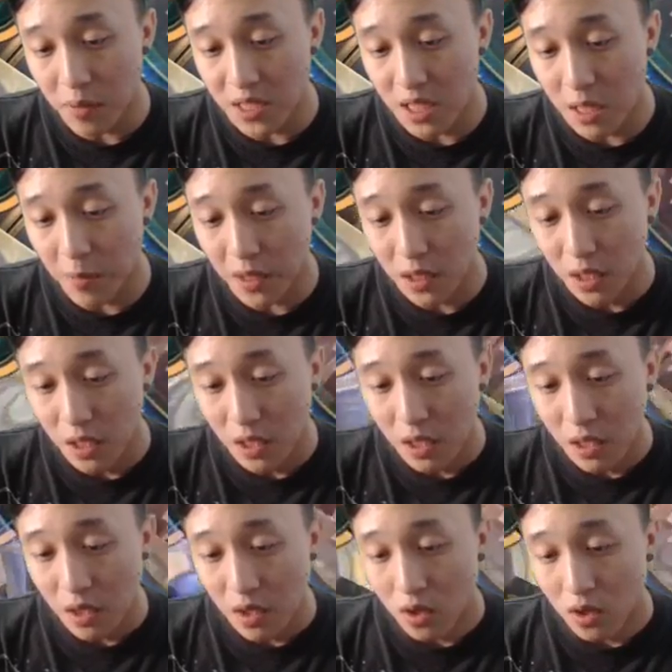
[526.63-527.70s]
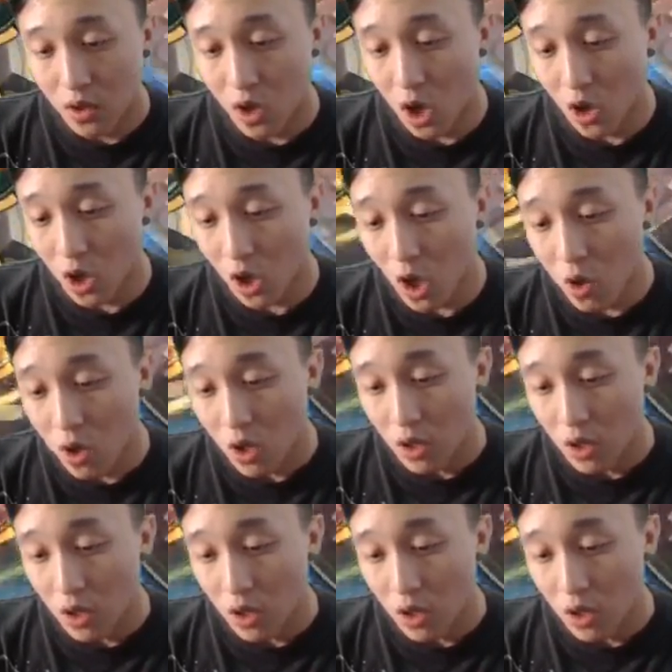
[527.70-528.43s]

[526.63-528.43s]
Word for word: bisa dapat Go go go.